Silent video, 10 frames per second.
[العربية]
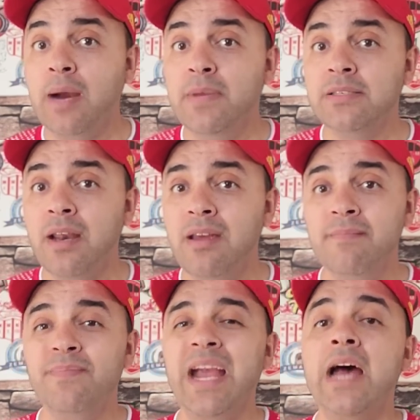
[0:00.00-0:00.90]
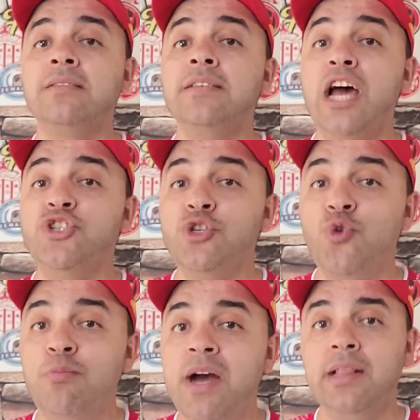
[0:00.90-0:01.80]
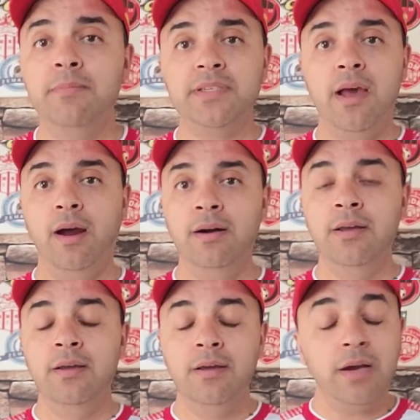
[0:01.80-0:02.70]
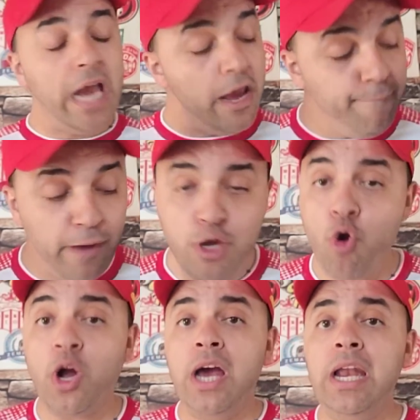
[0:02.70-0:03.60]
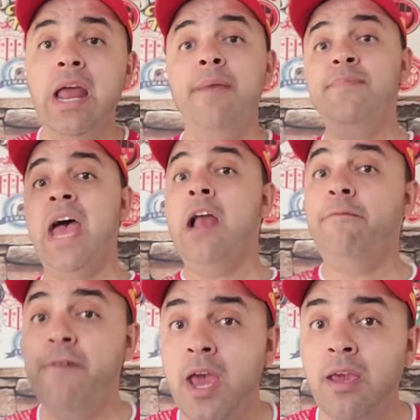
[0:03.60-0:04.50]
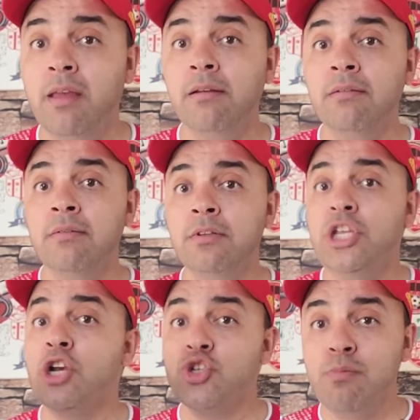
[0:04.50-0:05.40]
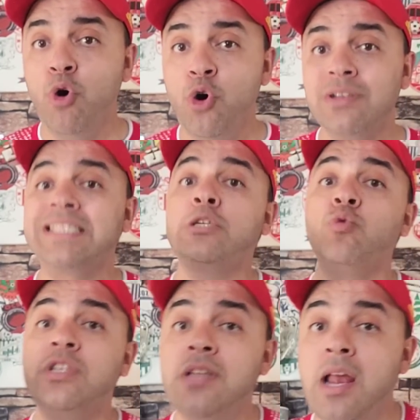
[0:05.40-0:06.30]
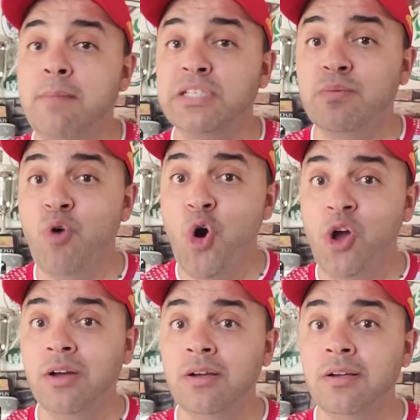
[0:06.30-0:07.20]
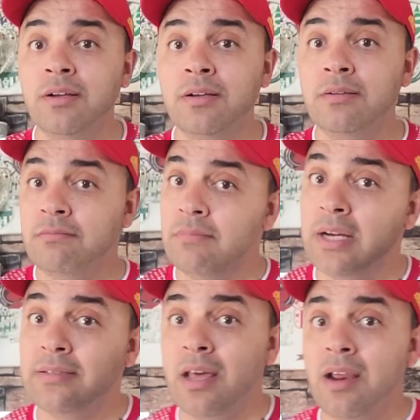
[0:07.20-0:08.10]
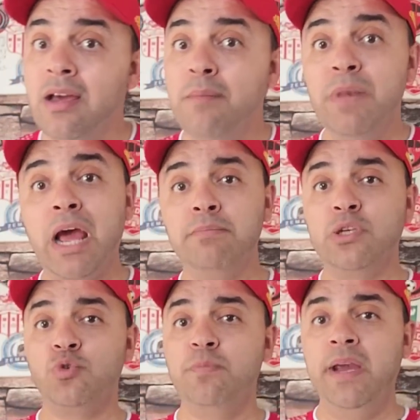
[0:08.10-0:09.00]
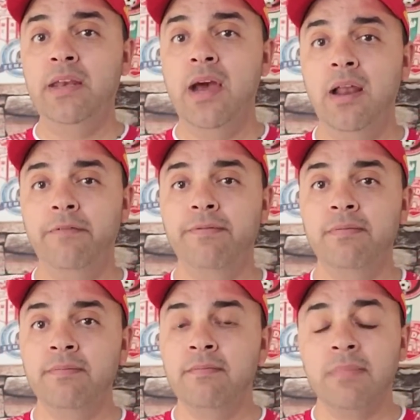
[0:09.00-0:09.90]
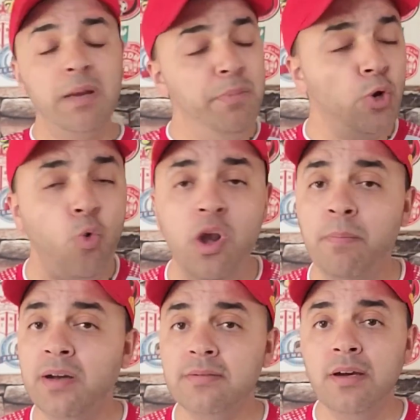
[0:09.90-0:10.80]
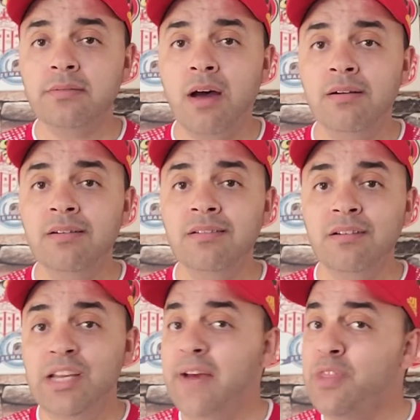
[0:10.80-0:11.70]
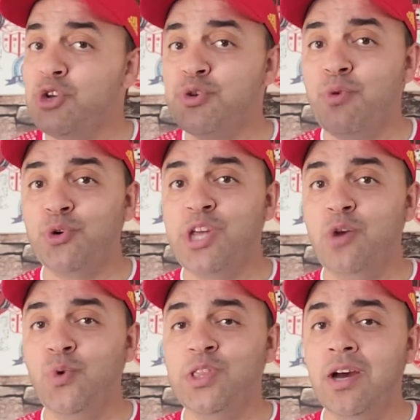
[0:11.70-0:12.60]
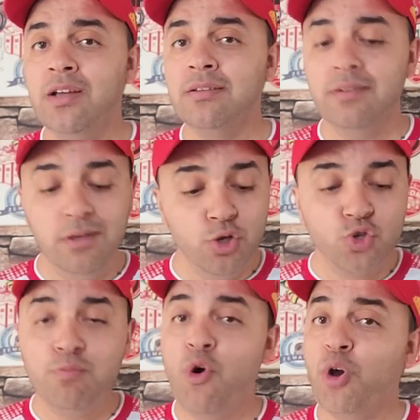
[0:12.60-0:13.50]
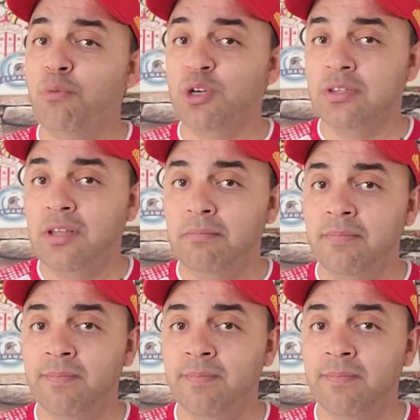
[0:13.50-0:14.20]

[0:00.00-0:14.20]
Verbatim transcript: مصري ازعجتهم هذه المساله كيف يعقل على ان 2000 ديال الجمهور الصوت ديالها مسموع اكثر من 75 ألف بكل بساطة لأن الجمهور ديال الوداد جمهور منظم